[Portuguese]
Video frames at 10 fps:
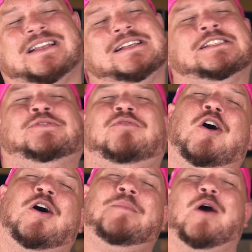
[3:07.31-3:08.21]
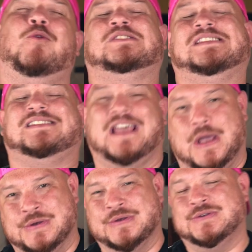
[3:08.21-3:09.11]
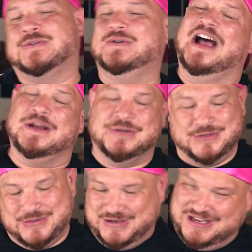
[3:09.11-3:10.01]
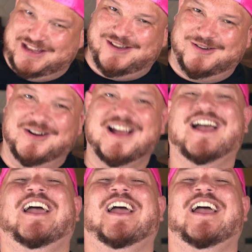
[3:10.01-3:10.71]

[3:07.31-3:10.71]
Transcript: transforma o seu churrasquinho